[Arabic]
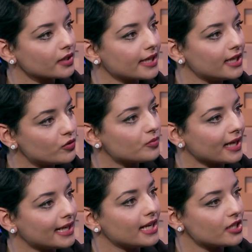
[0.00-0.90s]
قال له
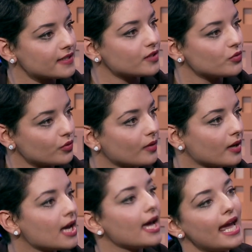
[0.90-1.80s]
معناها سي اون
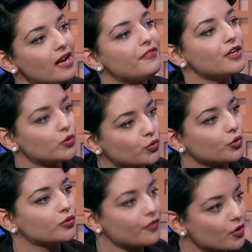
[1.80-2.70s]
ال في لو تور
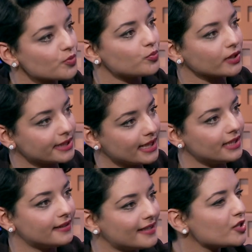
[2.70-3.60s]
دو فرانس بور
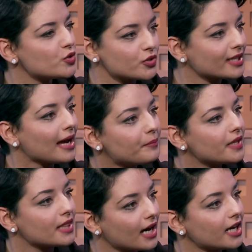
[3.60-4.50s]
ليغاليتي جوست حب
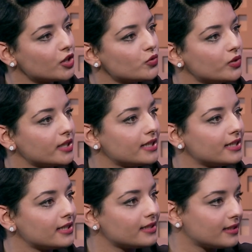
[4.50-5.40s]
يظهر له
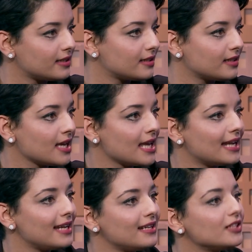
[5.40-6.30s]

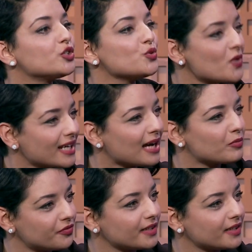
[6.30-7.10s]
شنو نعملوا في